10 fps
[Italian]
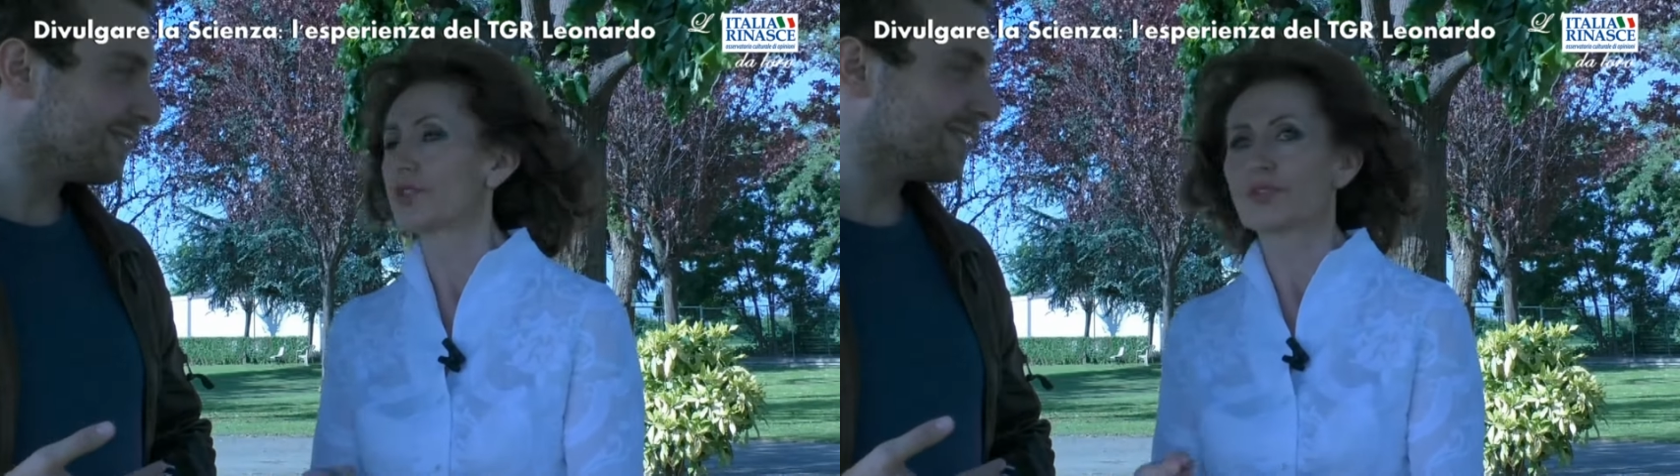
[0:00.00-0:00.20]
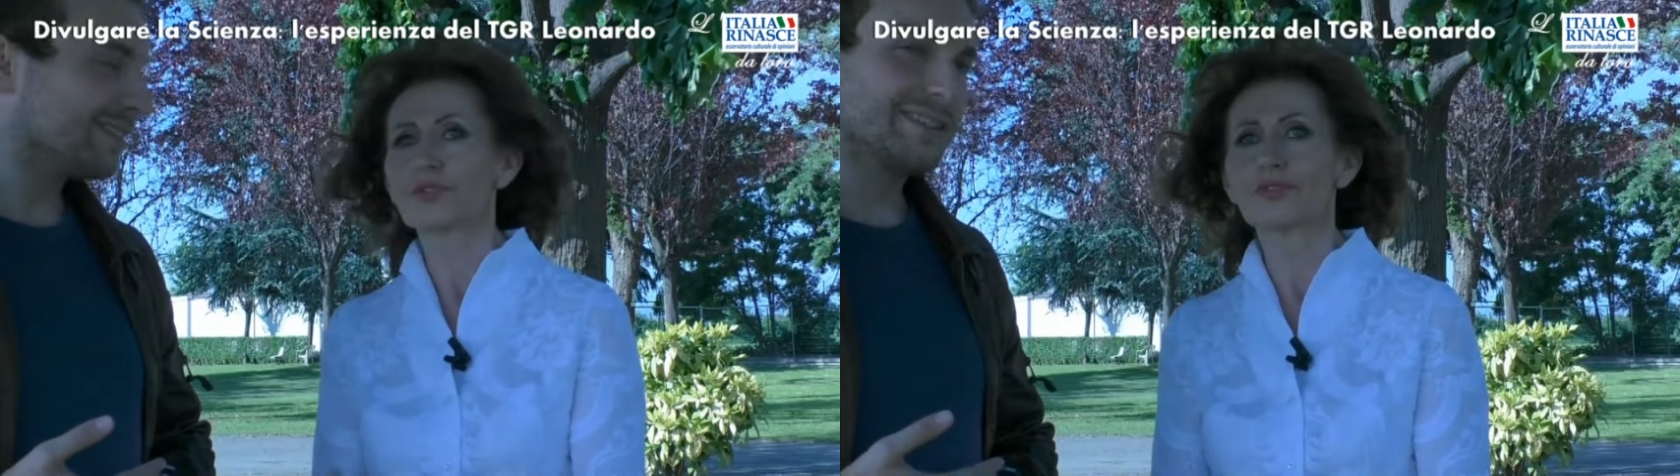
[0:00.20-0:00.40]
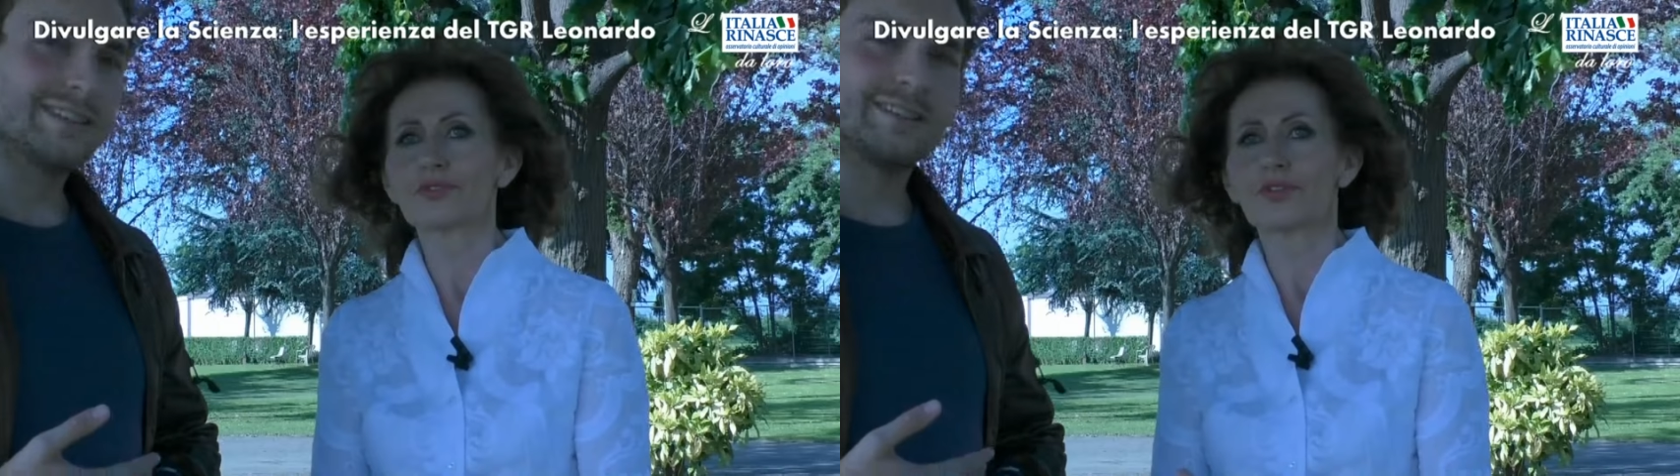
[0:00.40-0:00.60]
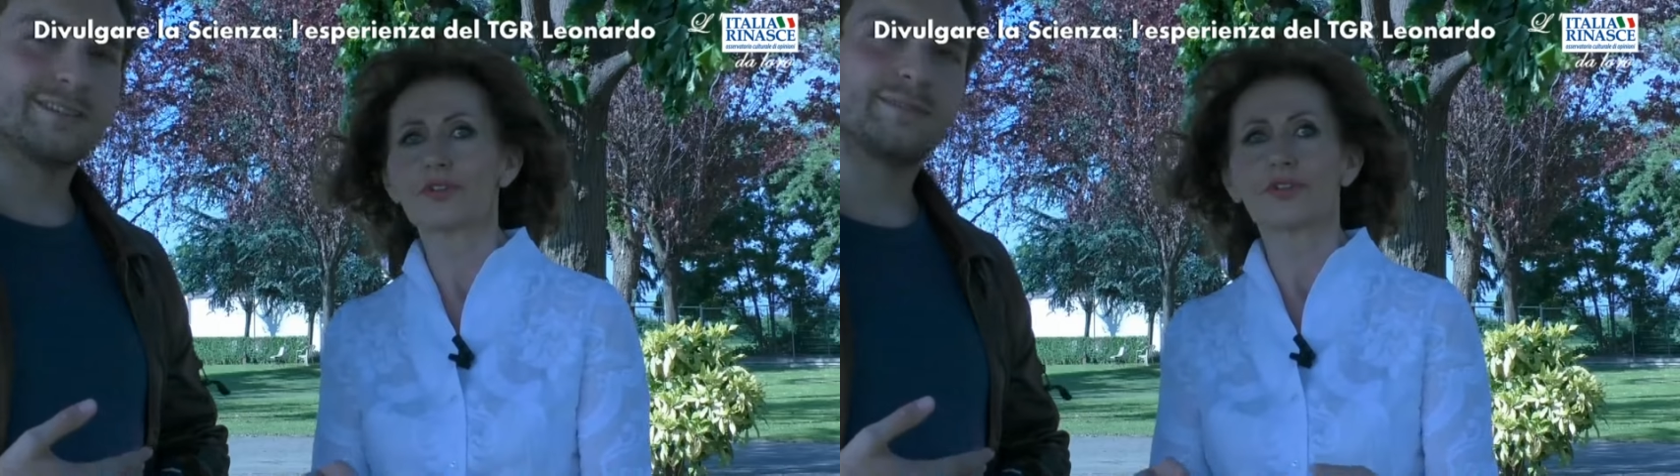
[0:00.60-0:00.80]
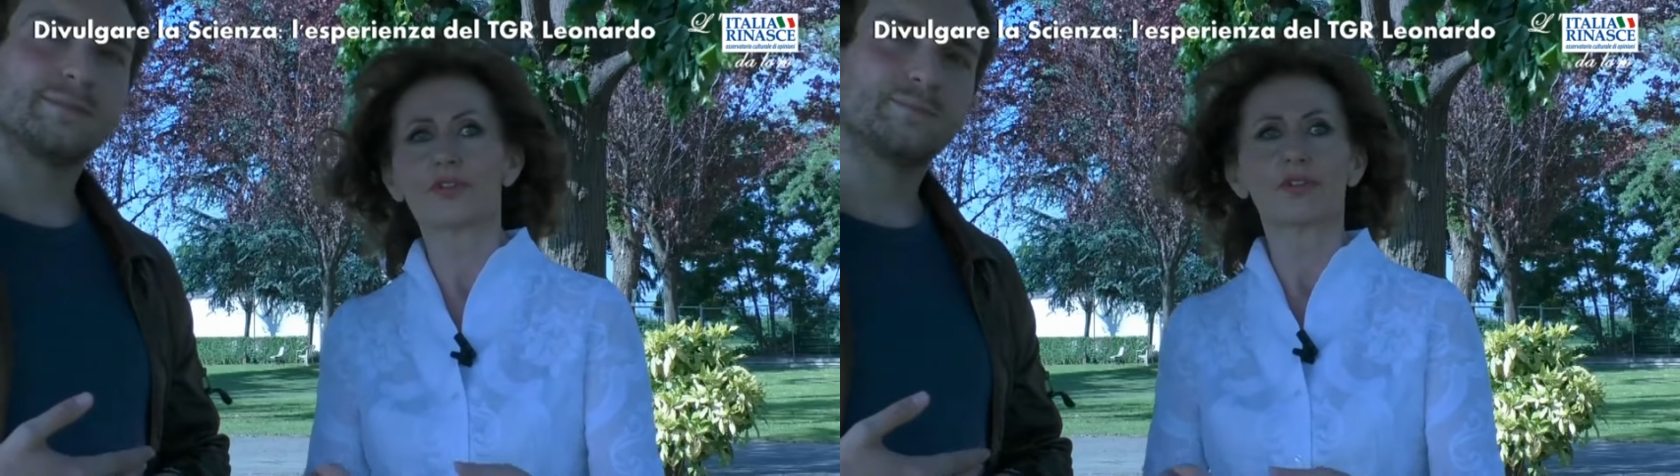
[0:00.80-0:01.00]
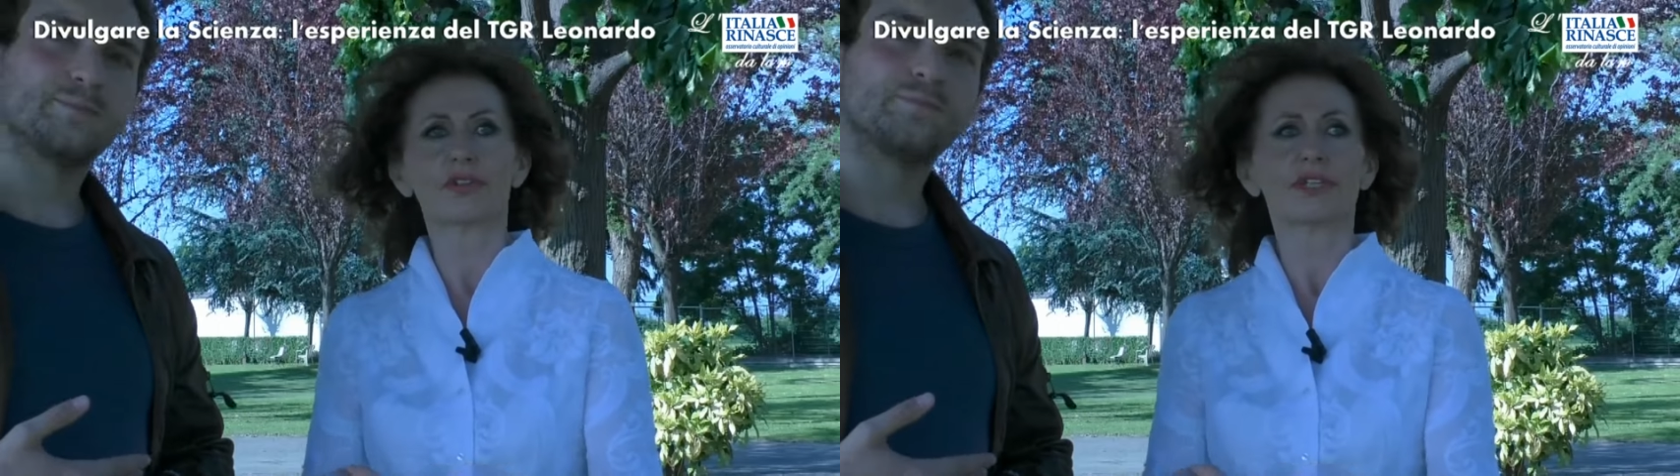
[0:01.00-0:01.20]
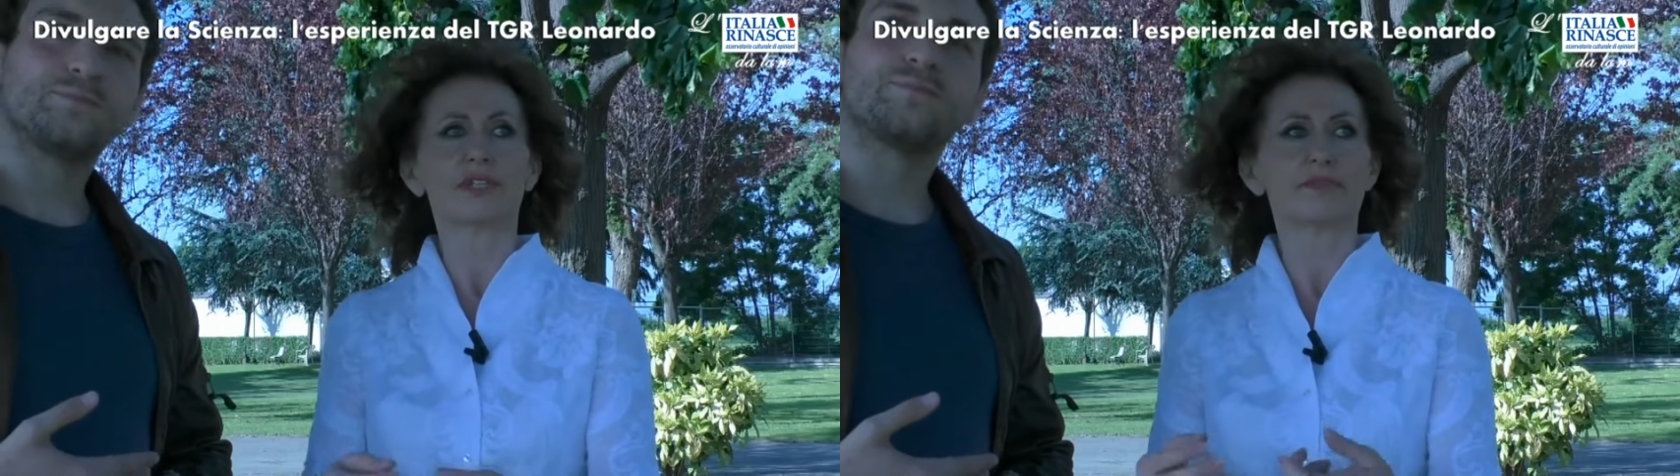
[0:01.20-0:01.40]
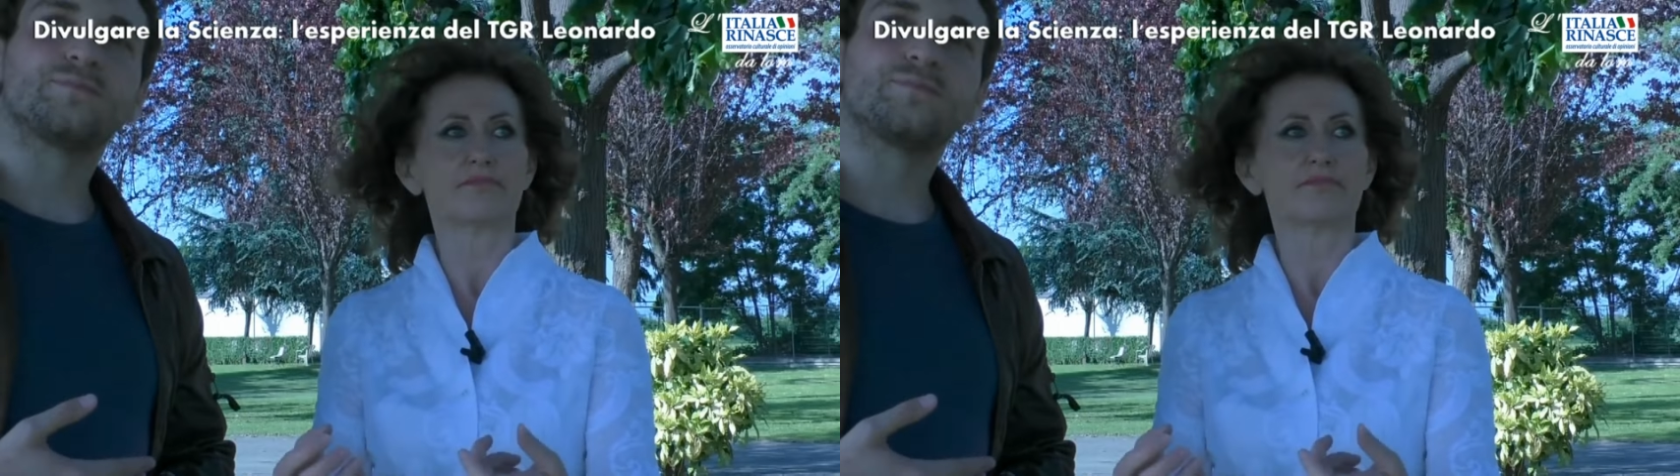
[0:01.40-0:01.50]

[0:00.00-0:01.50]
ci sono i,